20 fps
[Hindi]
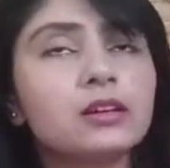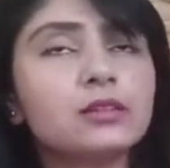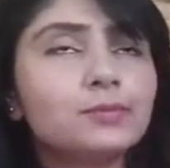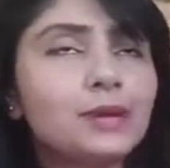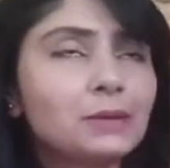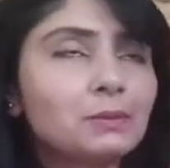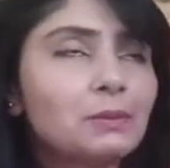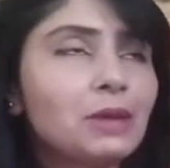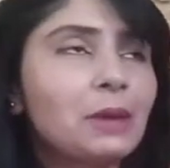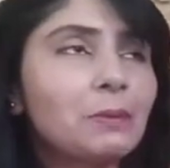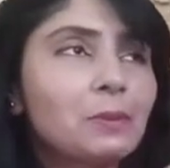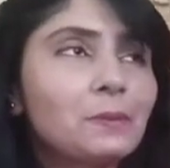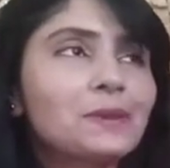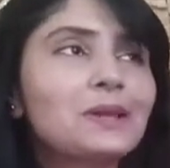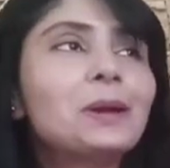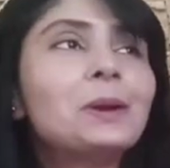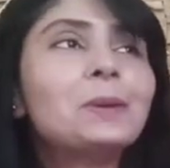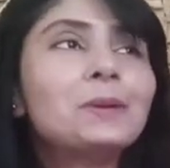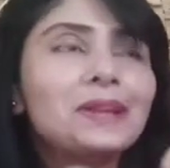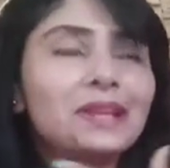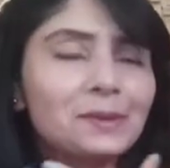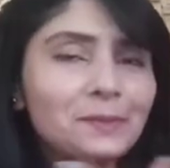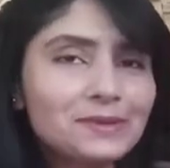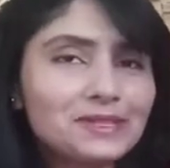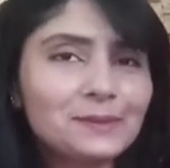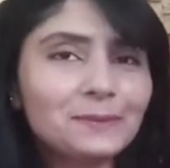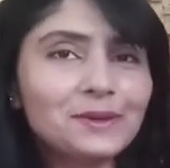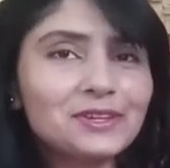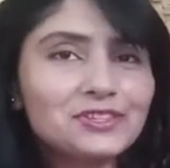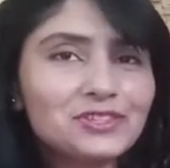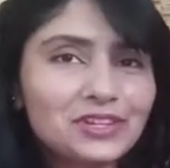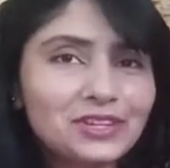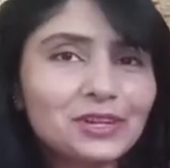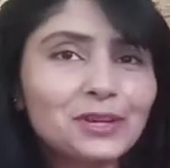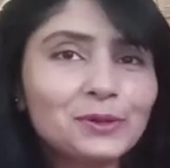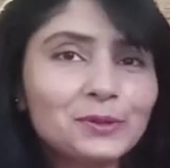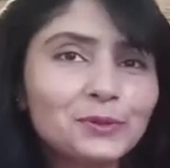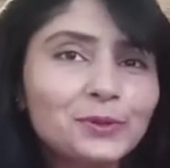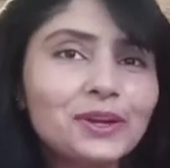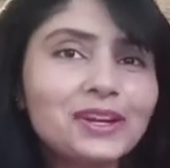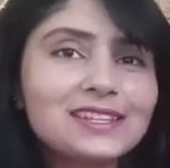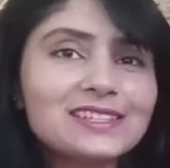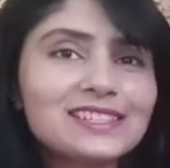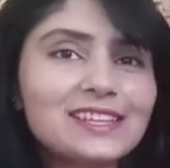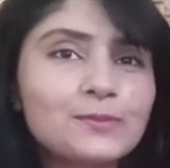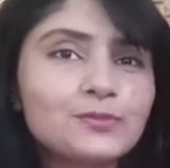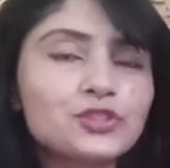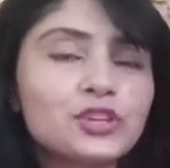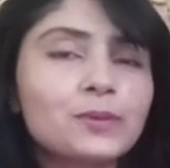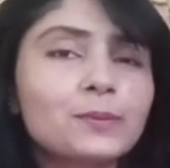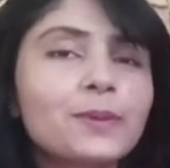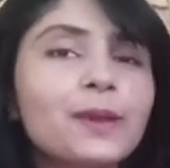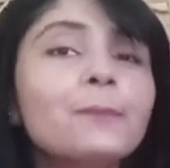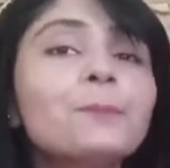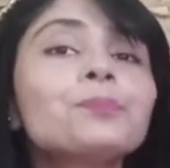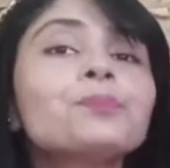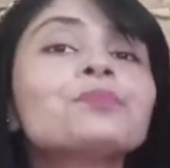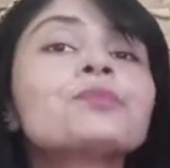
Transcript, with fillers: बाद में आने मतलब लिंक मैं सबके शेयर कर दूँगी डिस्क्रिप्शन में